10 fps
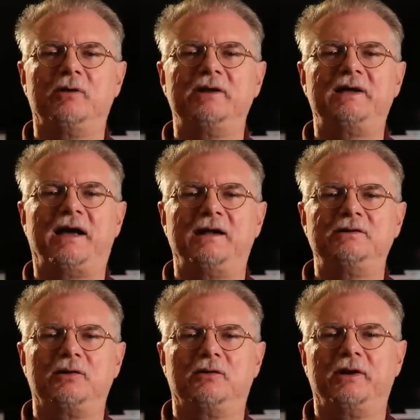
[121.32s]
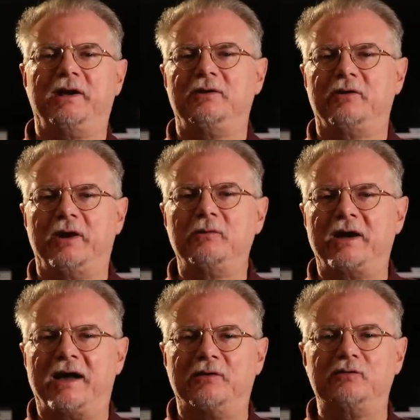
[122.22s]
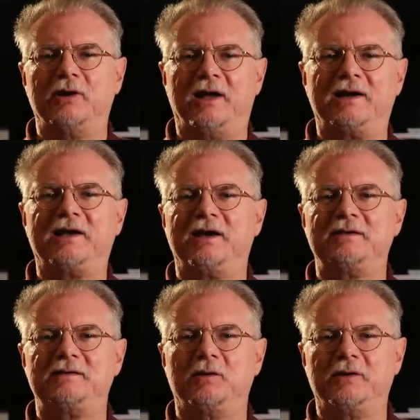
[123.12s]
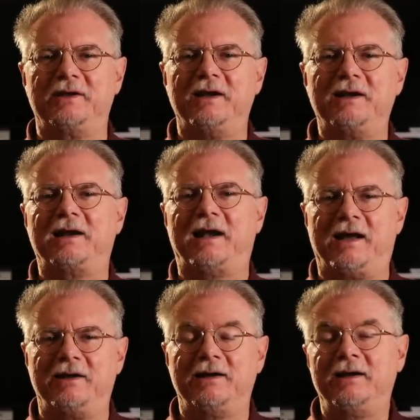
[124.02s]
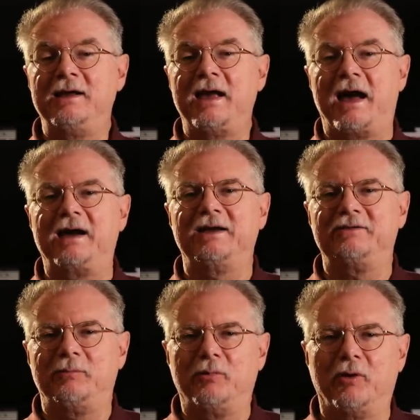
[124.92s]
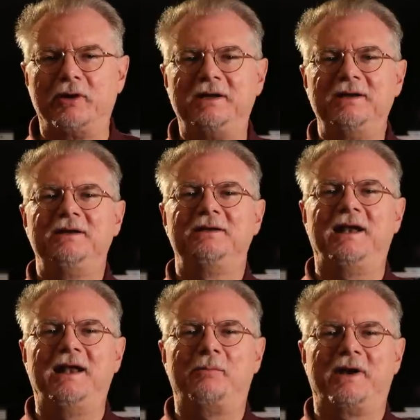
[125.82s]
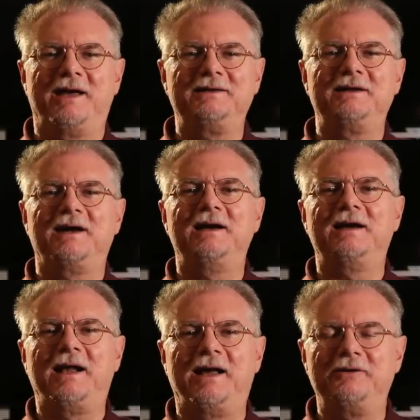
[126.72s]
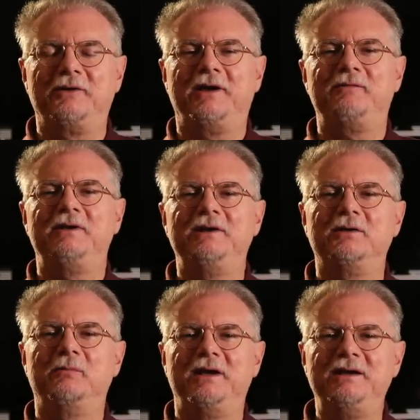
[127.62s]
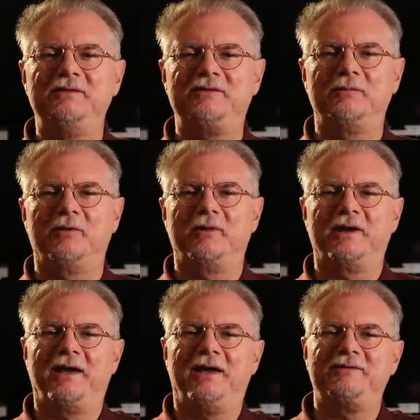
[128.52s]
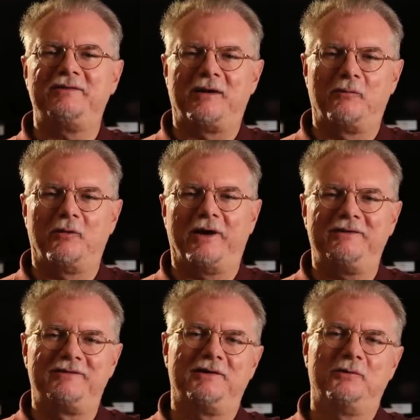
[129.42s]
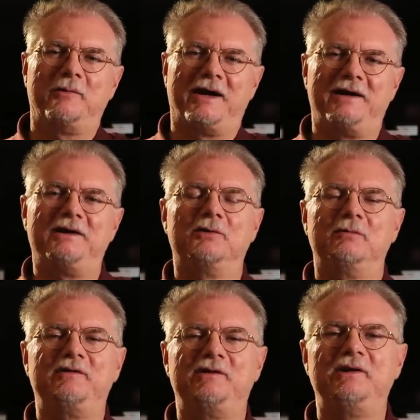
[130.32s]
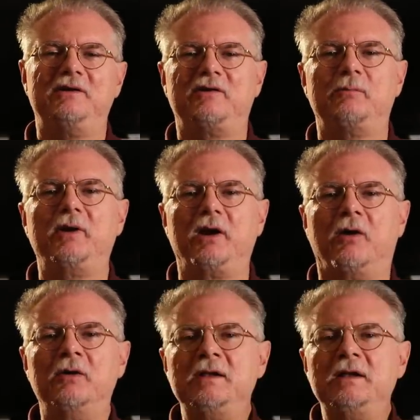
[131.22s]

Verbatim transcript: e quant'altro. E non è un caso la creazione del clan, anche se poi nella pratica il clan non è finito benissimo perché siamo esseri umani, come si dice. Però